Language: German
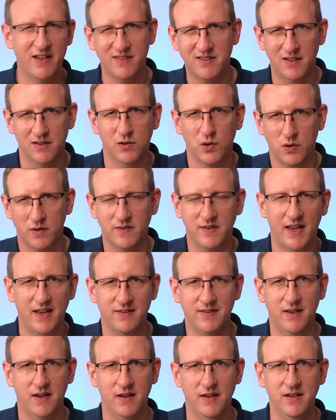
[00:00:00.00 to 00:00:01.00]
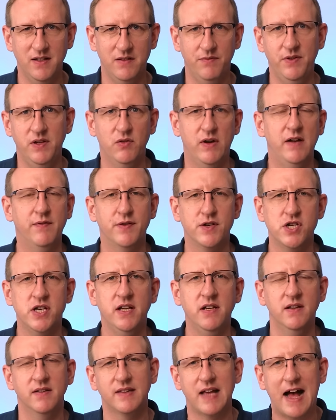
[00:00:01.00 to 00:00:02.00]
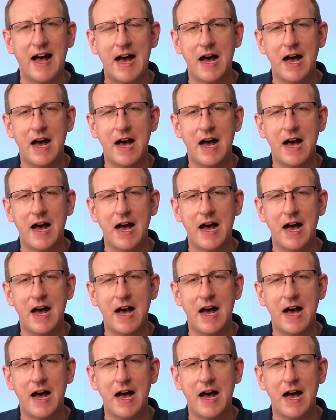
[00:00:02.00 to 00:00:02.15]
weil es dann doch sehr, sehr individuell verschieden ist.